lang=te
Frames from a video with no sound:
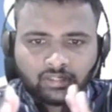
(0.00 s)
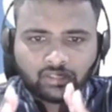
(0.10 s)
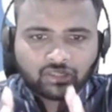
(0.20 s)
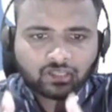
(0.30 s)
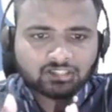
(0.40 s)

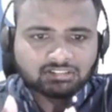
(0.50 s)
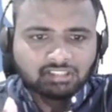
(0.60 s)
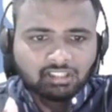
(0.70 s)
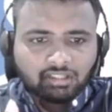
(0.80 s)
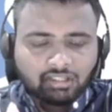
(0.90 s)
డేటా ఈజ్
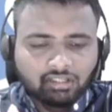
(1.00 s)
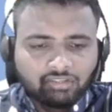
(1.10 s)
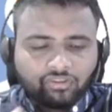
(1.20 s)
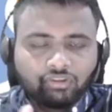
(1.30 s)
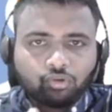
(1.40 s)
ద
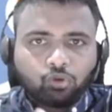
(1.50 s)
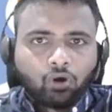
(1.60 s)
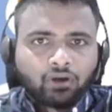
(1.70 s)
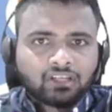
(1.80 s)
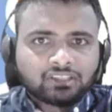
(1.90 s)
ఈజ్ ఎ న్యూ
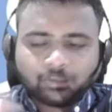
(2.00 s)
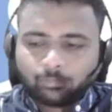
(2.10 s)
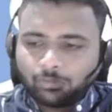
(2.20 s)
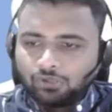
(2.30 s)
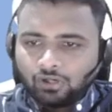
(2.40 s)
ఆయిల్ అని
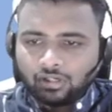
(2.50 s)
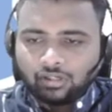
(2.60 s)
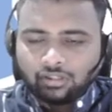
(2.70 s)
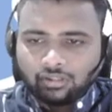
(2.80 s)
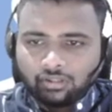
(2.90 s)
చెప్పి ఒక
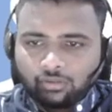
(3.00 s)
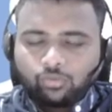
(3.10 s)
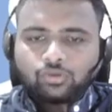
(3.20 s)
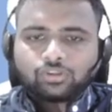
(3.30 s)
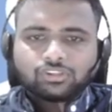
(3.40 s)

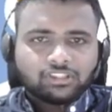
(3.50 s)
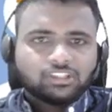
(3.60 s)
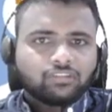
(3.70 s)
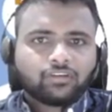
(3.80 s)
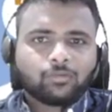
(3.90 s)
కోర్ట్ నుంచి
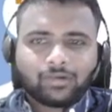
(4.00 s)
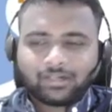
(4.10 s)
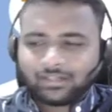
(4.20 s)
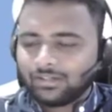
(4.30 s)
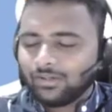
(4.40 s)
చదివాను
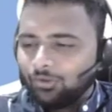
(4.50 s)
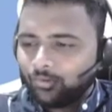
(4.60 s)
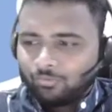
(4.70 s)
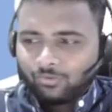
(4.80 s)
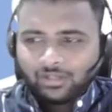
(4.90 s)
అనమాట
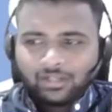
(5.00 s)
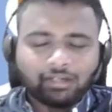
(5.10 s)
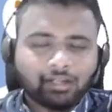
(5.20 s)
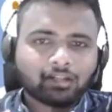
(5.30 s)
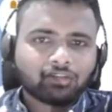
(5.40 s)
సో అలా
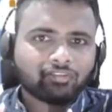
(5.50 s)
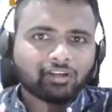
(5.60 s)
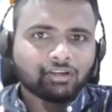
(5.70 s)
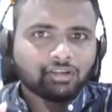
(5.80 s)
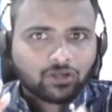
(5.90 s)
డేటా ఈజ్ ద
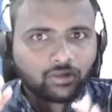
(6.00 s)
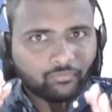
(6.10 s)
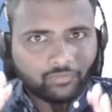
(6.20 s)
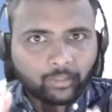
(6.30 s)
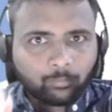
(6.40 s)

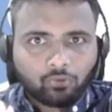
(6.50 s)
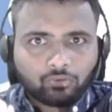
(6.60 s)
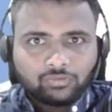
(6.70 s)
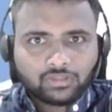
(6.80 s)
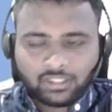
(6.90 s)
వెరీ
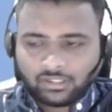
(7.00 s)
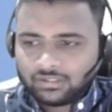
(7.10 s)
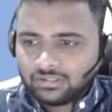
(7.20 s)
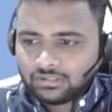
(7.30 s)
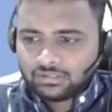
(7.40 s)
పవర్ఫుల్ థింగ్
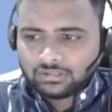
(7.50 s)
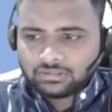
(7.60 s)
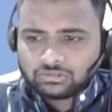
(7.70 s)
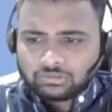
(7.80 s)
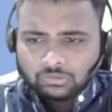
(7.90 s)

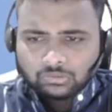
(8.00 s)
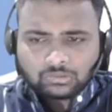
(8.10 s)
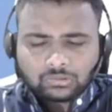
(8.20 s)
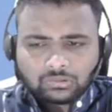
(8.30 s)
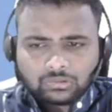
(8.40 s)
సో
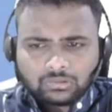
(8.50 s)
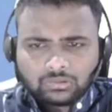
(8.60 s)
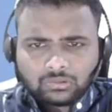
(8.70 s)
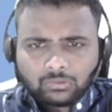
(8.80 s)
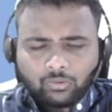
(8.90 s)

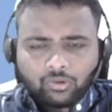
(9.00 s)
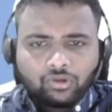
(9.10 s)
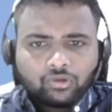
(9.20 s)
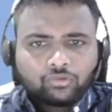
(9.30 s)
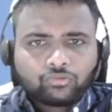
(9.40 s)

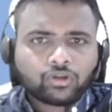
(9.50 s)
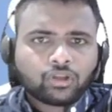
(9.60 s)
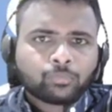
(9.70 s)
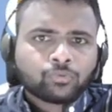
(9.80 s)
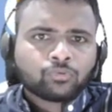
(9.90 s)
ఈరోజు
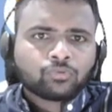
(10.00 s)
రేపు